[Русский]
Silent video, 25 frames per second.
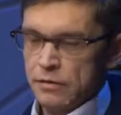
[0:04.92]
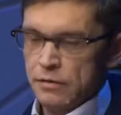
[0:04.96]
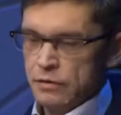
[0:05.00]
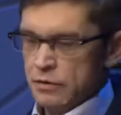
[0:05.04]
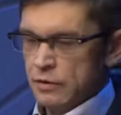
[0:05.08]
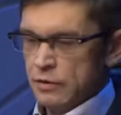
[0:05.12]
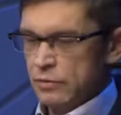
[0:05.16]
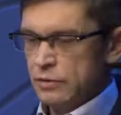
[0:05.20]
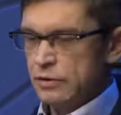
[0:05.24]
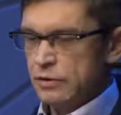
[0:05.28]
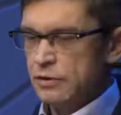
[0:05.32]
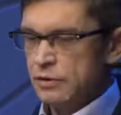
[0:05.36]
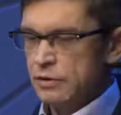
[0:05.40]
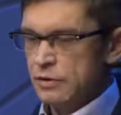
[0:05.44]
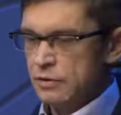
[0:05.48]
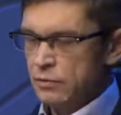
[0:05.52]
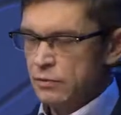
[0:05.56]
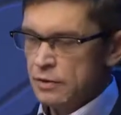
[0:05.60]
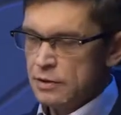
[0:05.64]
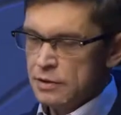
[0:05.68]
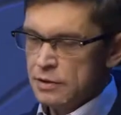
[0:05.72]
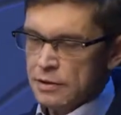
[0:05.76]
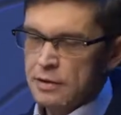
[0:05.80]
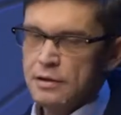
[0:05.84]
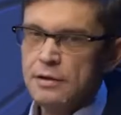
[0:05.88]
Всем
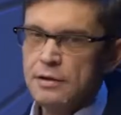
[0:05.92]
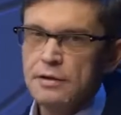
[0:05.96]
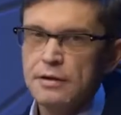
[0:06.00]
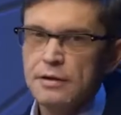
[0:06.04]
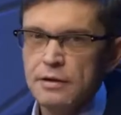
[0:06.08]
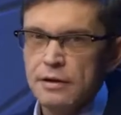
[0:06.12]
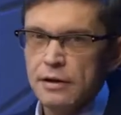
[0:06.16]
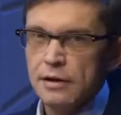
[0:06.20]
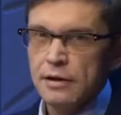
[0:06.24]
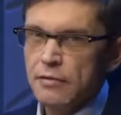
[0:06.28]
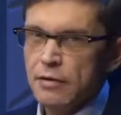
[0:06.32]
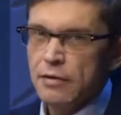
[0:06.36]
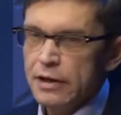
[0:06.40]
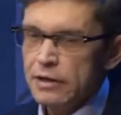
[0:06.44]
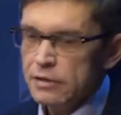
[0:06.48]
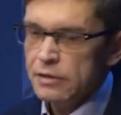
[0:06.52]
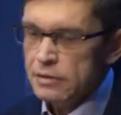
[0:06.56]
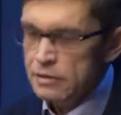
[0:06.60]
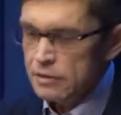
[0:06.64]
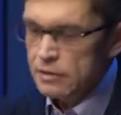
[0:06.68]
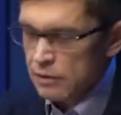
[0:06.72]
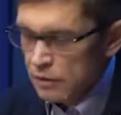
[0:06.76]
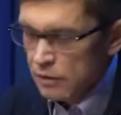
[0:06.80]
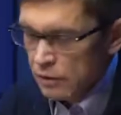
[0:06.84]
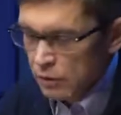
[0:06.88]
здравствуйте. Как
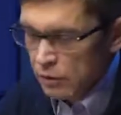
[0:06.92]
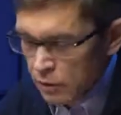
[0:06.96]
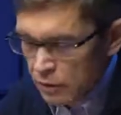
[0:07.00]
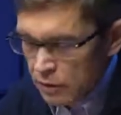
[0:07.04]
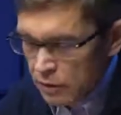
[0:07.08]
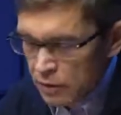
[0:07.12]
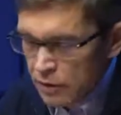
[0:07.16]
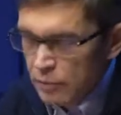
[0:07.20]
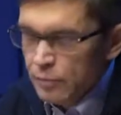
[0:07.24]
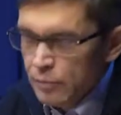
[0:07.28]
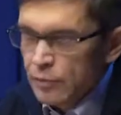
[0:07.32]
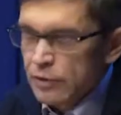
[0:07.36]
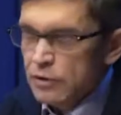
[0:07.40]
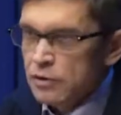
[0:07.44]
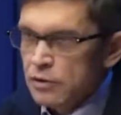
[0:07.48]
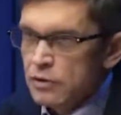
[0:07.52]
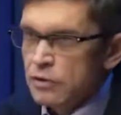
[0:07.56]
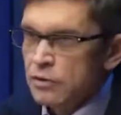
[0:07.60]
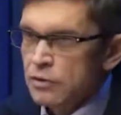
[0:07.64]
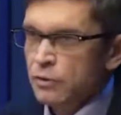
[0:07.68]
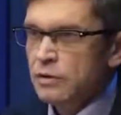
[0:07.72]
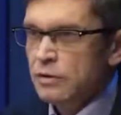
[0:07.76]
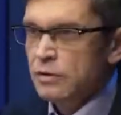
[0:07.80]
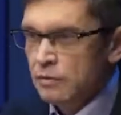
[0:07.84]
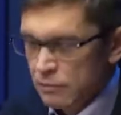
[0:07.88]
говорится, и года не
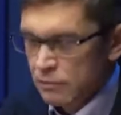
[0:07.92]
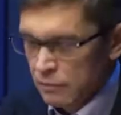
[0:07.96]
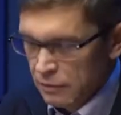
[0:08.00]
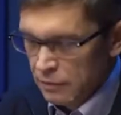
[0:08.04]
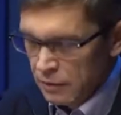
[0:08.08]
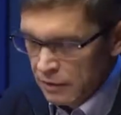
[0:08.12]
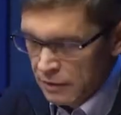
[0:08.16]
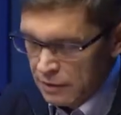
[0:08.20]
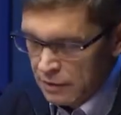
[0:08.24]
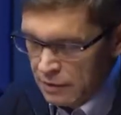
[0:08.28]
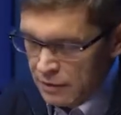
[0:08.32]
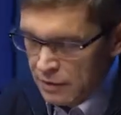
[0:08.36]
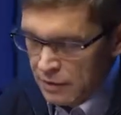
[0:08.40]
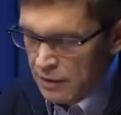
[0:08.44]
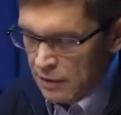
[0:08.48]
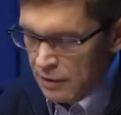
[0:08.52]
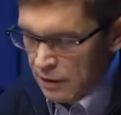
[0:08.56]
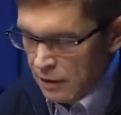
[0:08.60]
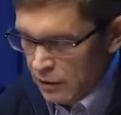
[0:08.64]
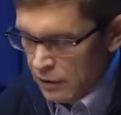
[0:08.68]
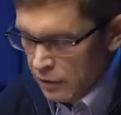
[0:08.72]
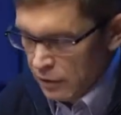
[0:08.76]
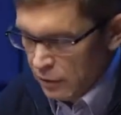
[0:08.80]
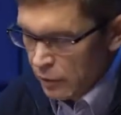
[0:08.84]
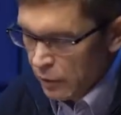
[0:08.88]
прошло. В гостях
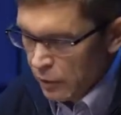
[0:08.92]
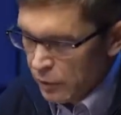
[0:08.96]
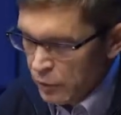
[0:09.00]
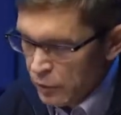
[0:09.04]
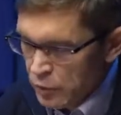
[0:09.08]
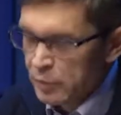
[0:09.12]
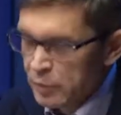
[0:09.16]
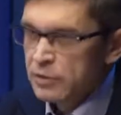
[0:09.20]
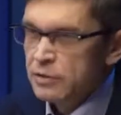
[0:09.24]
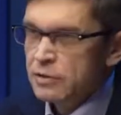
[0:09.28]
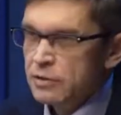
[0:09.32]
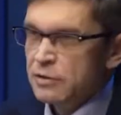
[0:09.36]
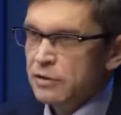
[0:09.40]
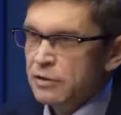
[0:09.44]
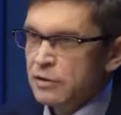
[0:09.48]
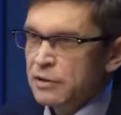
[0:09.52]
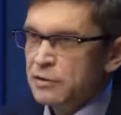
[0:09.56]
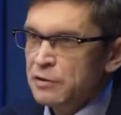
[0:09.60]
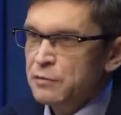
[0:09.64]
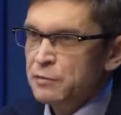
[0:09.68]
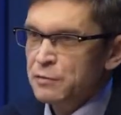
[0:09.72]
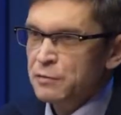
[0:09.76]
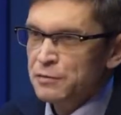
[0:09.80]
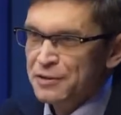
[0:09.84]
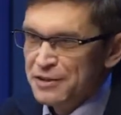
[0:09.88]
Олег Георгиевич
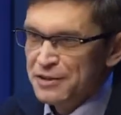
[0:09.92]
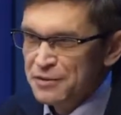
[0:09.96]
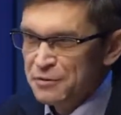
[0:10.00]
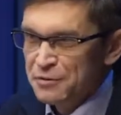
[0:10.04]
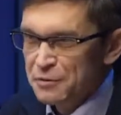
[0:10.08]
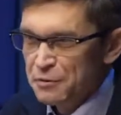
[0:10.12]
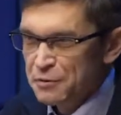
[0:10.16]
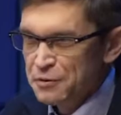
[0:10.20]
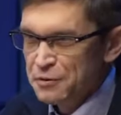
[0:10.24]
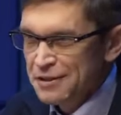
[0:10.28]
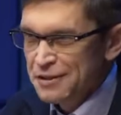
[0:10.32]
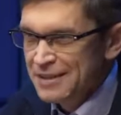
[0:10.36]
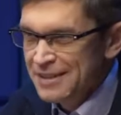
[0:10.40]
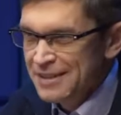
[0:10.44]
Бахтияров. Здравствуйте.